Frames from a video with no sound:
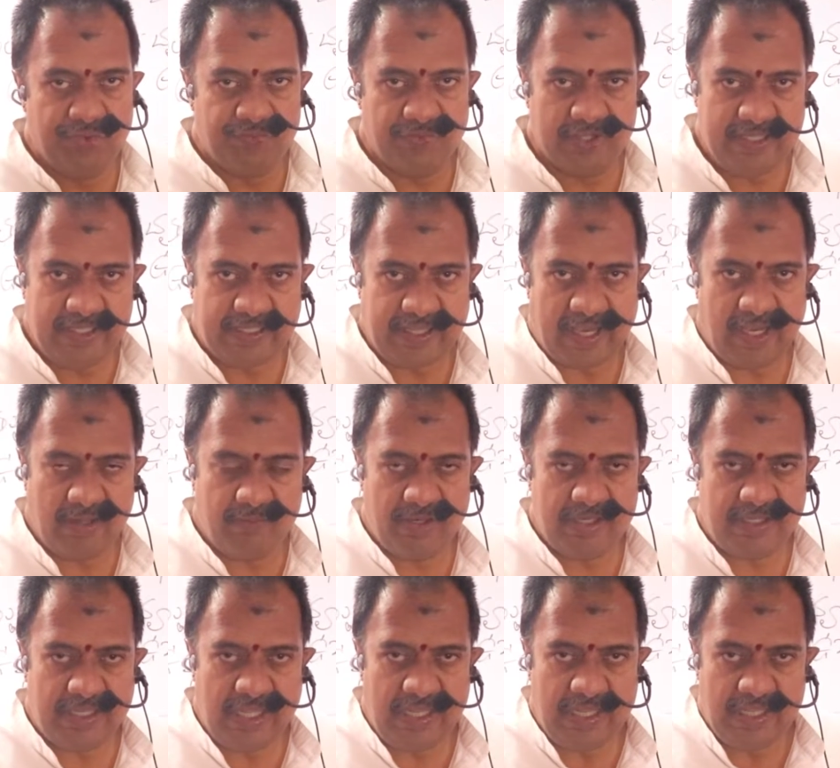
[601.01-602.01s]
వ్యధికరణం
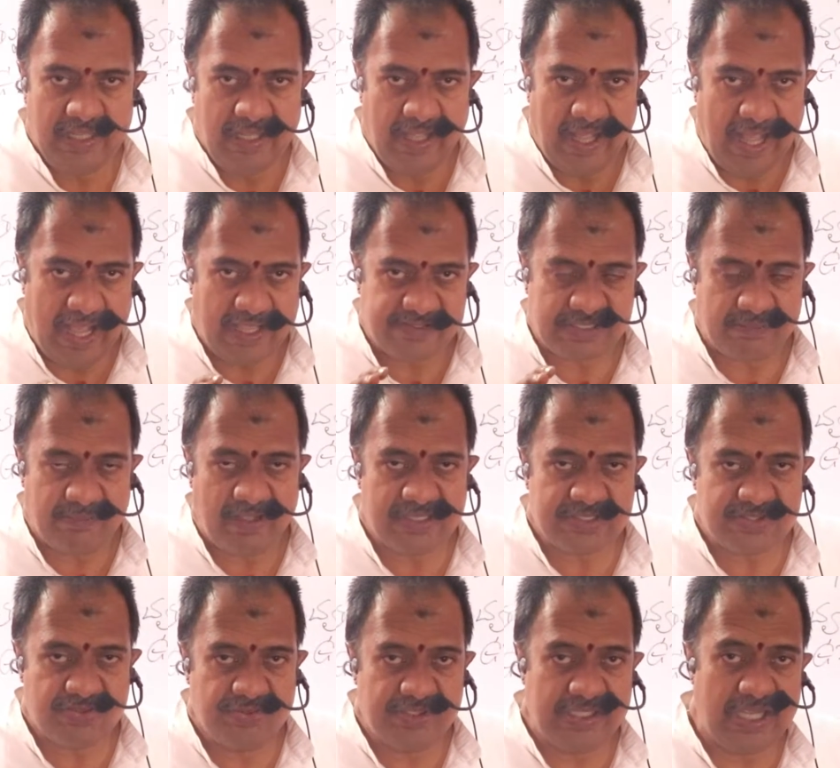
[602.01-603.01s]
అంటే ఆ
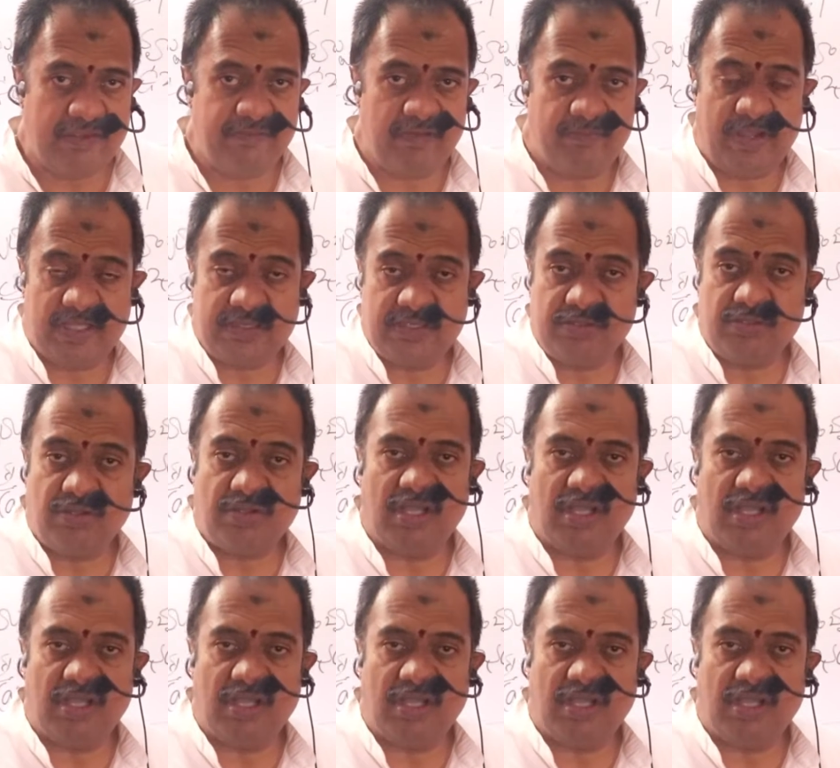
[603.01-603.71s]
సమాసం ఏ విభక్తితో